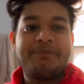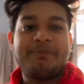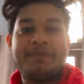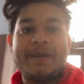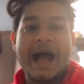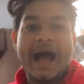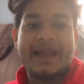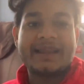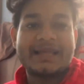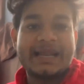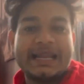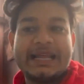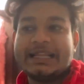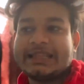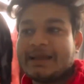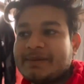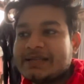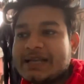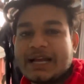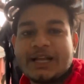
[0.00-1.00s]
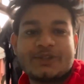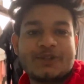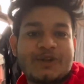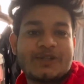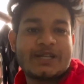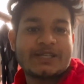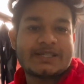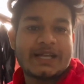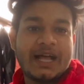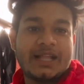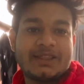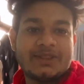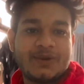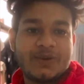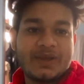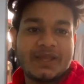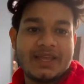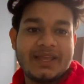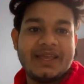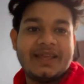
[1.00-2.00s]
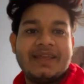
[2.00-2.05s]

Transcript: प्यार करेगी तभी जाके थोड़ा सा शांत होगी